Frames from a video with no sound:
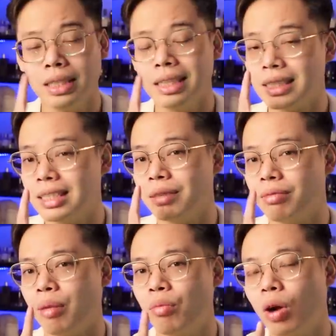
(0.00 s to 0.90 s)
chỉ xịt
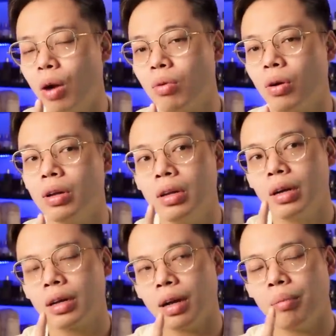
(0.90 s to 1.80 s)
vào mùa đông thôi
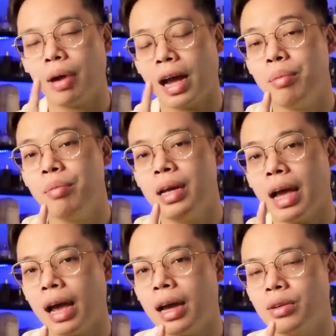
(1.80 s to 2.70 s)
tầm
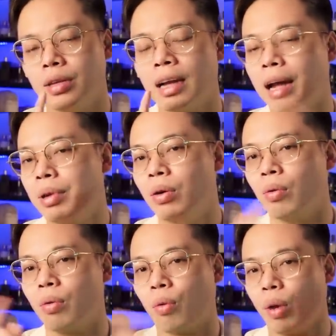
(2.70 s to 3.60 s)
22 cho đến 20
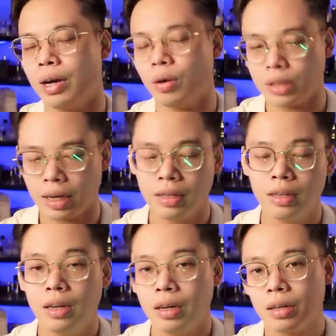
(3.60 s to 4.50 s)
độ quay đầu nhá.
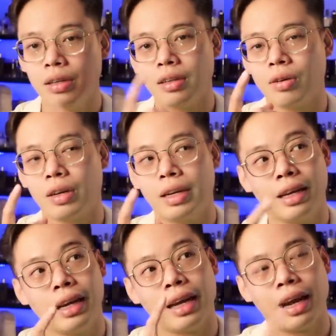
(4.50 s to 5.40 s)
đừng có thấy
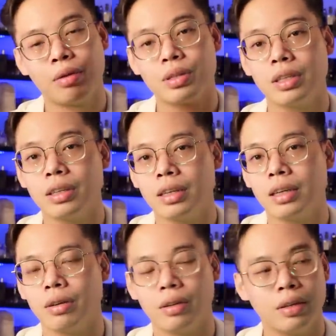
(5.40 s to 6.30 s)
ngày nào chơi
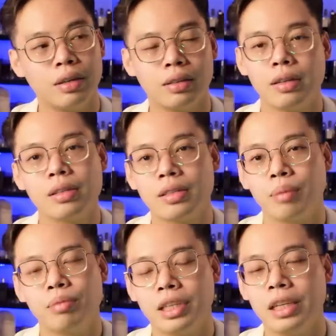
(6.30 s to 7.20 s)
kiểu uh,
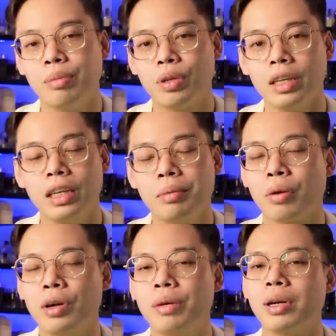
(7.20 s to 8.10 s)
sầm xì một tí mà
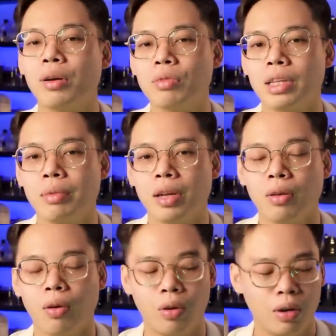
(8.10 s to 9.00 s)
quên mất không xem nhiệt
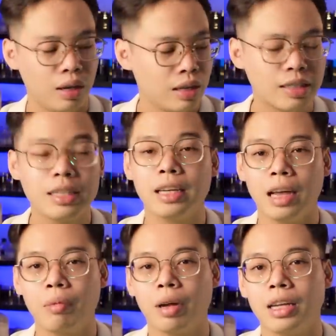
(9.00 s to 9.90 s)
độ xịt
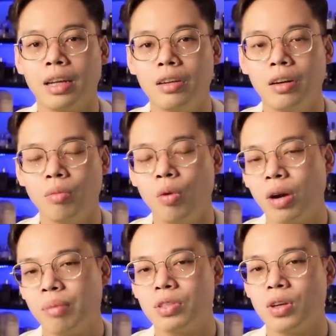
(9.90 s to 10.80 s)
em này ra đường
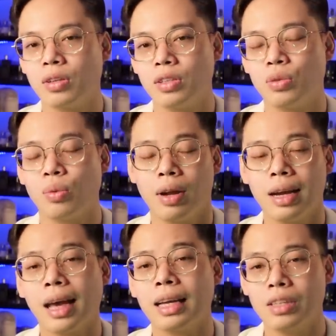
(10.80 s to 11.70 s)
4 năm sót thì chúng nó lại
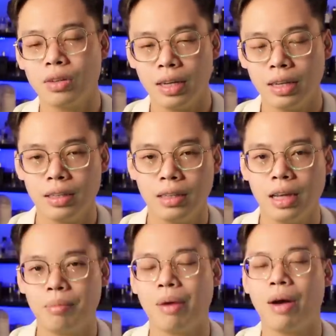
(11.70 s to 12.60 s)
đánh cho đấy
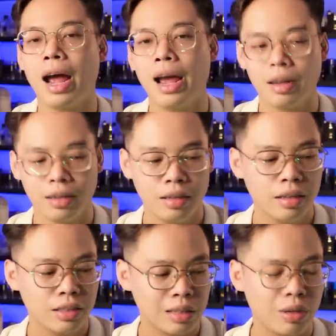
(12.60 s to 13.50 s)
lại bảo ác
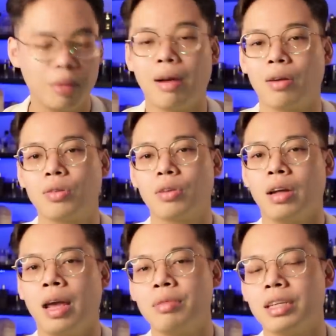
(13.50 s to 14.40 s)
xong rồi lại bảo
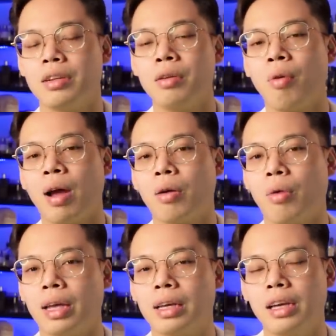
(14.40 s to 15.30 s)
em xịt nước hoa
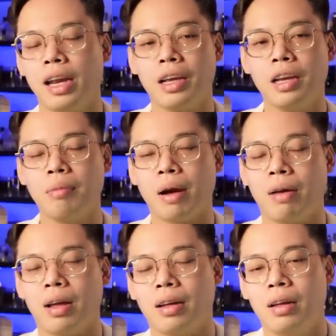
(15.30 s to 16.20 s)
của anh kia anh kia
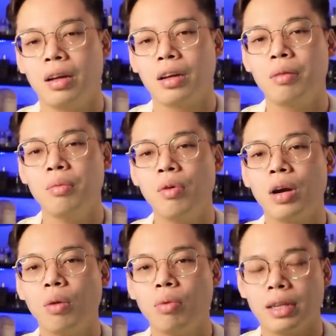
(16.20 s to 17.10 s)
bảo là cứ mùa
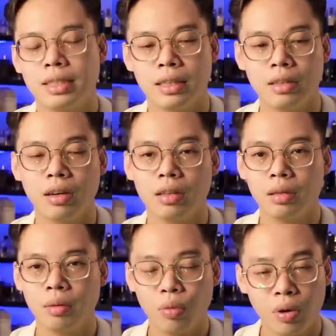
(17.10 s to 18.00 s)
đông là xịt được
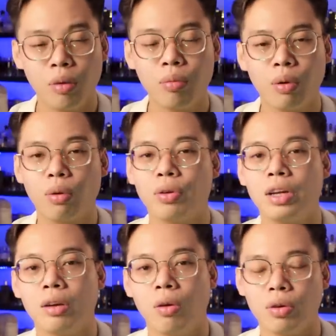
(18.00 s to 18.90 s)
nhưng mà mùa đông nó có
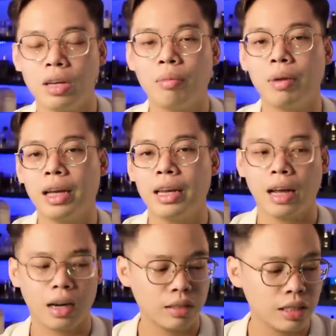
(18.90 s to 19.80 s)
nhiệt độ nha mấy ngày
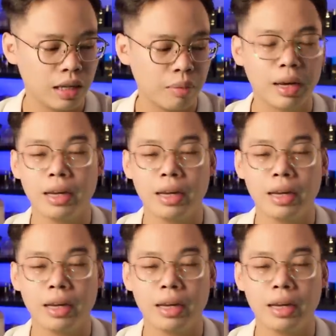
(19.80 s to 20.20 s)
nắng xịt em